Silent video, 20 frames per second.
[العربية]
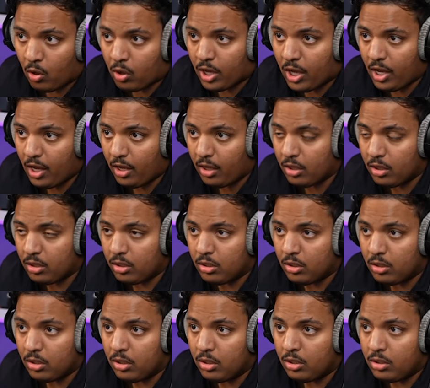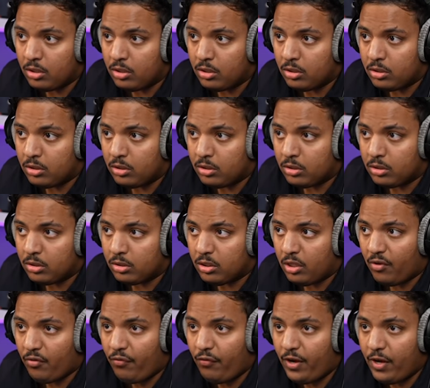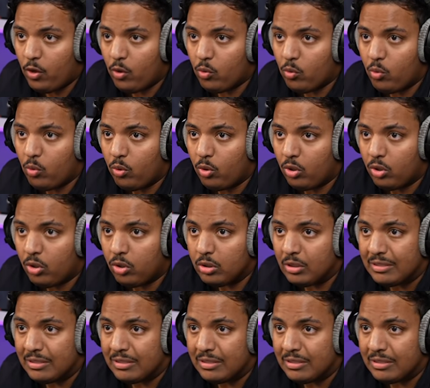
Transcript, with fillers: اوكي طيب فين اروح؟